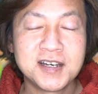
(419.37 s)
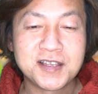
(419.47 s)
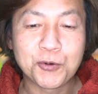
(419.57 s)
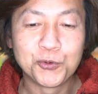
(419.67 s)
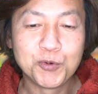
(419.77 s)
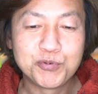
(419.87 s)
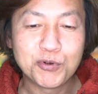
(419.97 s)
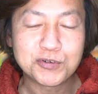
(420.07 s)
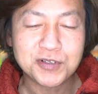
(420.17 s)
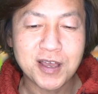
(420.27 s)
で、この
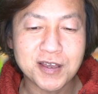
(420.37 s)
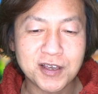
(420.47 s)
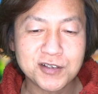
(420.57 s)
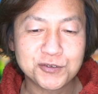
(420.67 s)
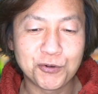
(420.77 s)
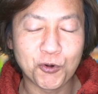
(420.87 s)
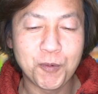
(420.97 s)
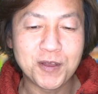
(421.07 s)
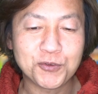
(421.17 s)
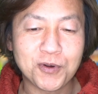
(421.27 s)
ブログね、ストの
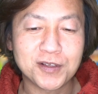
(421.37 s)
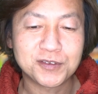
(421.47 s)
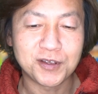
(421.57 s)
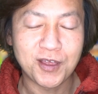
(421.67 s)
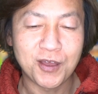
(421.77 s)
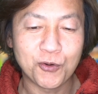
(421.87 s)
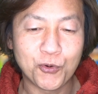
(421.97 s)
コメントがあってね、